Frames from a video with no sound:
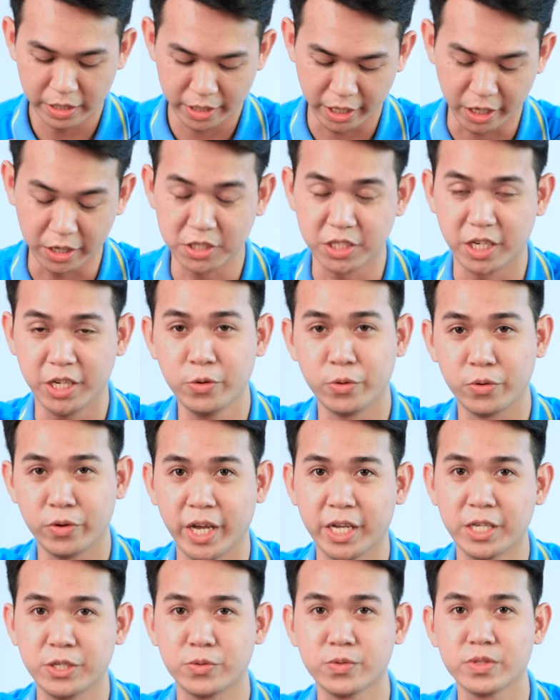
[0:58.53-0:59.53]
thì ở chế độ
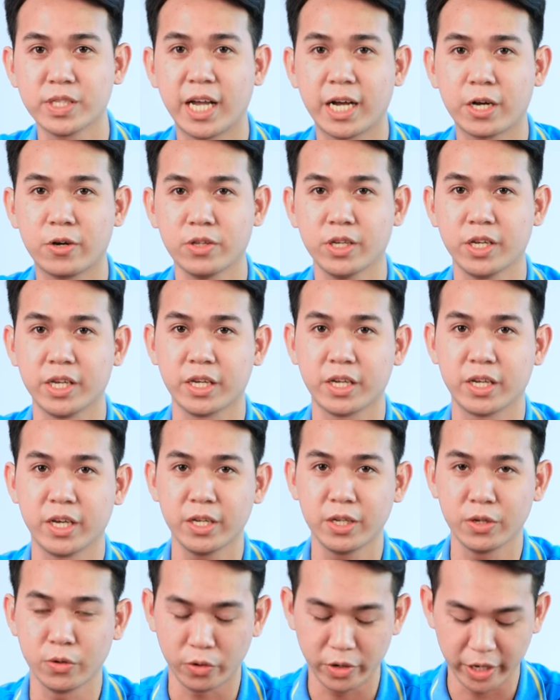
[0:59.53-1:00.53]
này chúng ta có thể kết
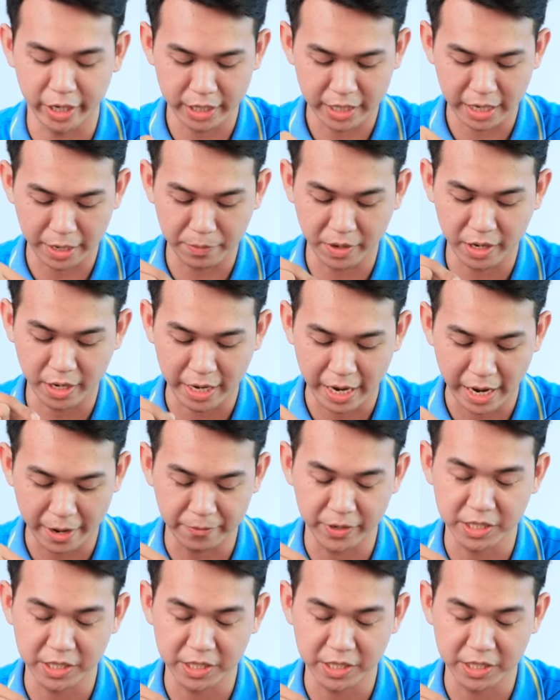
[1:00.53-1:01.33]
nối đến camera